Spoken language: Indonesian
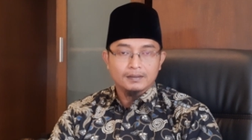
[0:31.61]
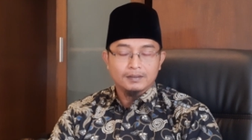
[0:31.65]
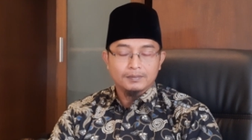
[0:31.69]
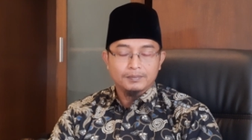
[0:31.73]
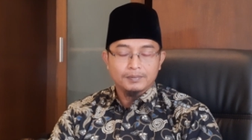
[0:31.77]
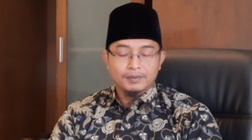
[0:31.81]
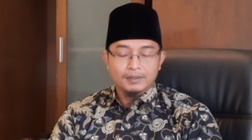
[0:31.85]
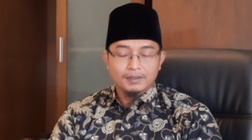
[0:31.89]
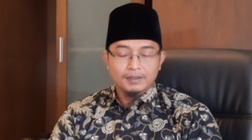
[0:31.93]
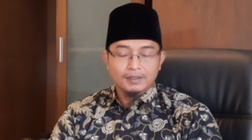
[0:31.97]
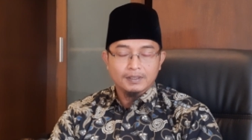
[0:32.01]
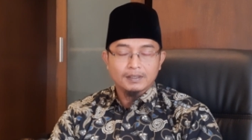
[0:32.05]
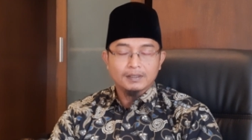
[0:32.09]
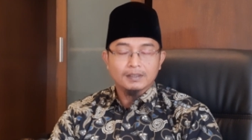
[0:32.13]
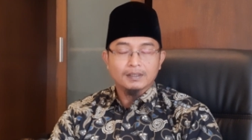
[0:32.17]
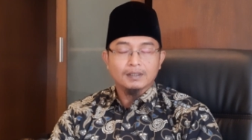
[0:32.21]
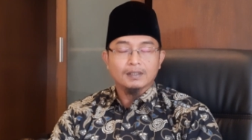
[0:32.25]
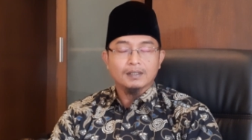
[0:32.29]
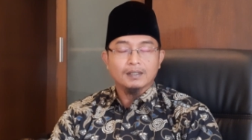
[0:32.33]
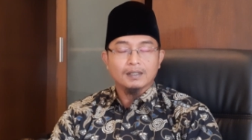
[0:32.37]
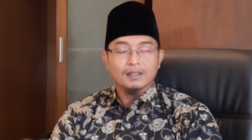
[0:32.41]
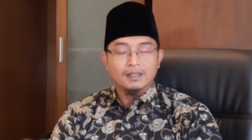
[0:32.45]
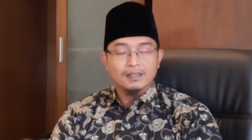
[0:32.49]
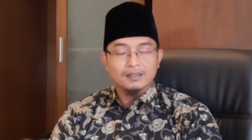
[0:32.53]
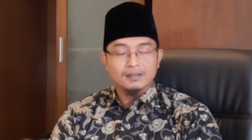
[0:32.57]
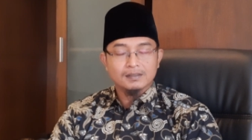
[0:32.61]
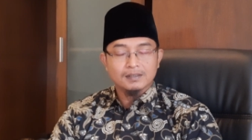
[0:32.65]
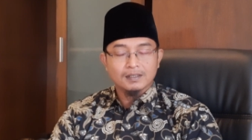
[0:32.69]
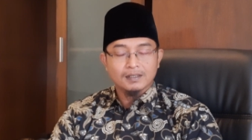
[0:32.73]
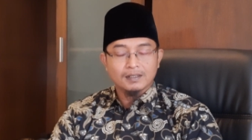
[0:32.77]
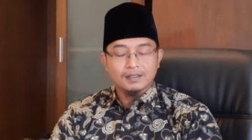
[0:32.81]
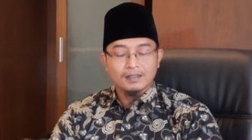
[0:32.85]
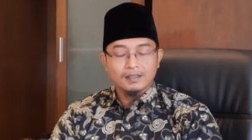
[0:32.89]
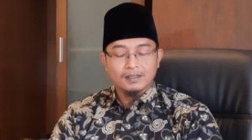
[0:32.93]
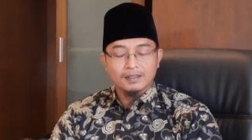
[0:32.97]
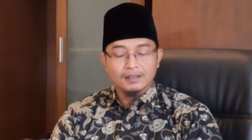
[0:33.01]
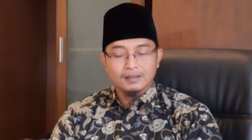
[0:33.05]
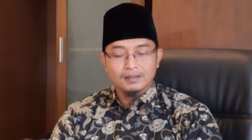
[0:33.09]
diberikan
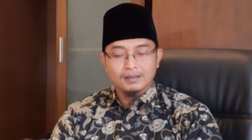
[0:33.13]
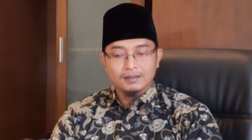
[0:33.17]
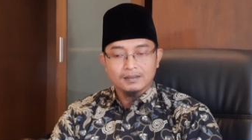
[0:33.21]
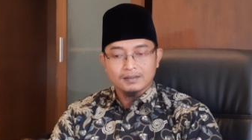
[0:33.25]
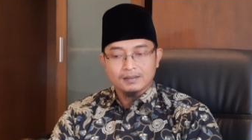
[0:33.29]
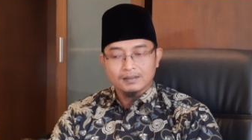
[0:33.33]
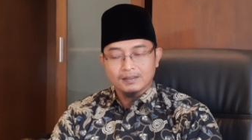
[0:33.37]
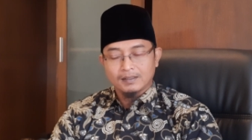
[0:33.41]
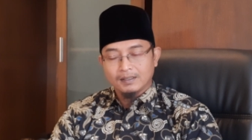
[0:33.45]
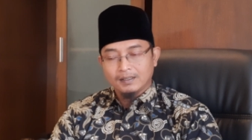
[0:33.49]
kelancaran,